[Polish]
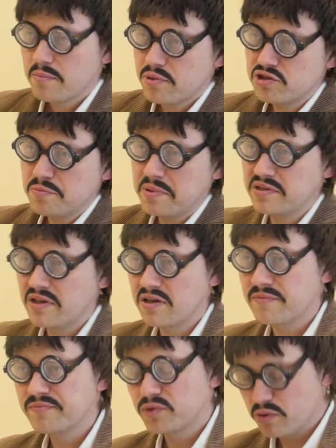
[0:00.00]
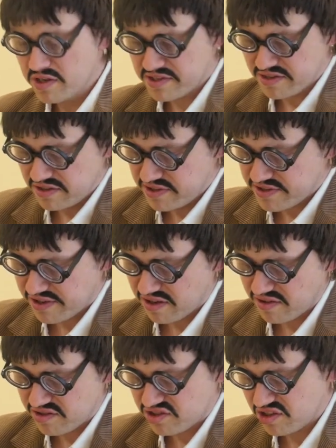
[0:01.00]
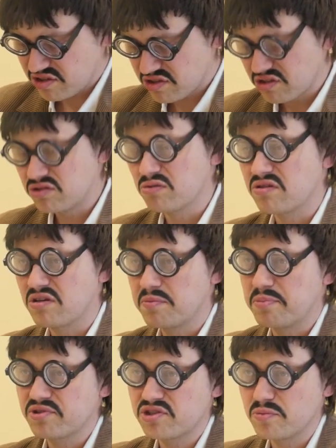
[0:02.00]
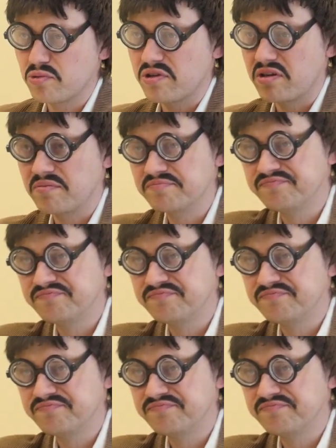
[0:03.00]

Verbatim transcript: Proszę pana, tu jest lista rzeczy, których potrzebuję.